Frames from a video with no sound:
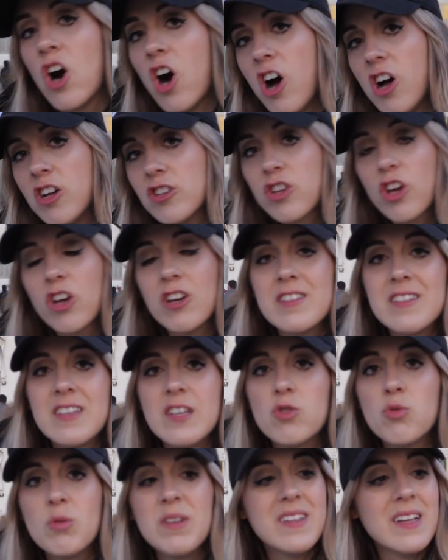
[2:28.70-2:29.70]
entre
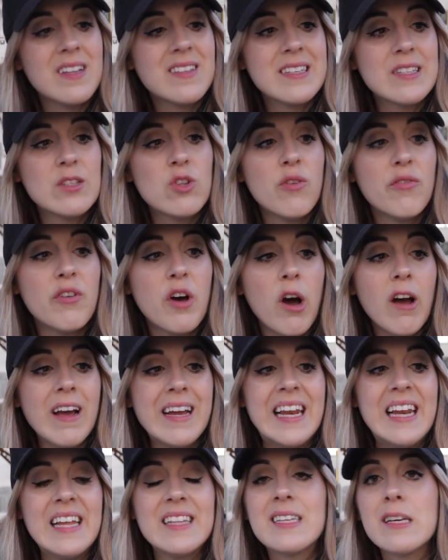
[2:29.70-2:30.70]
18 et 19h.
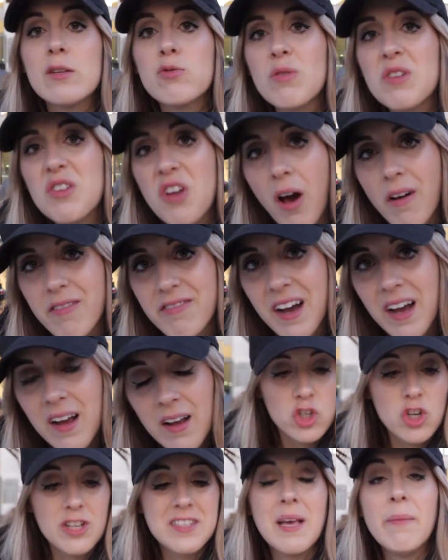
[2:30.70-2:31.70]
Il est 18h20.
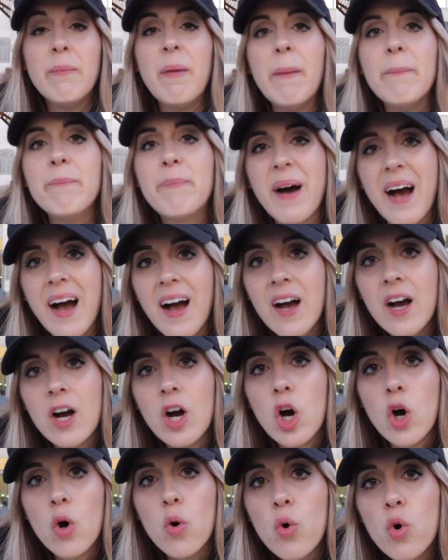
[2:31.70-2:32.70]
Je sais même pas
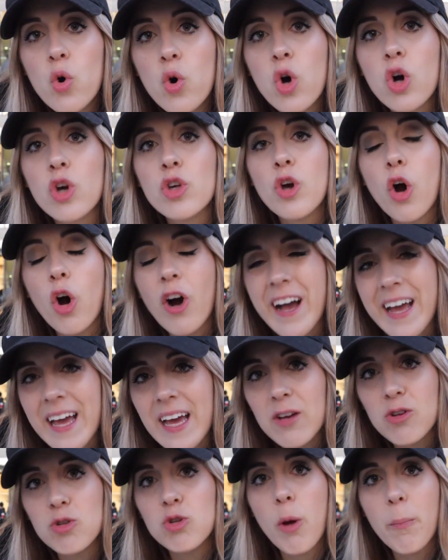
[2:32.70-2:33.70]
où il y
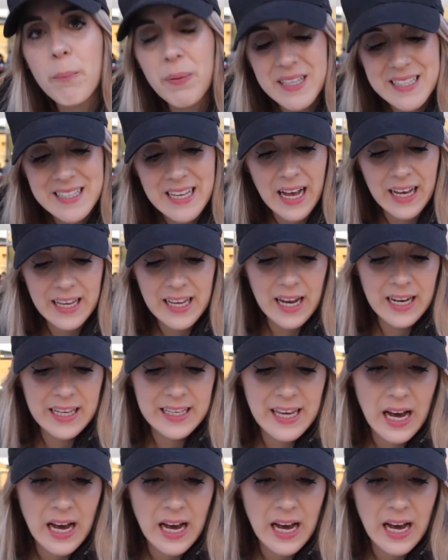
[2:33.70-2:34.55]
aurait une pizzeria, les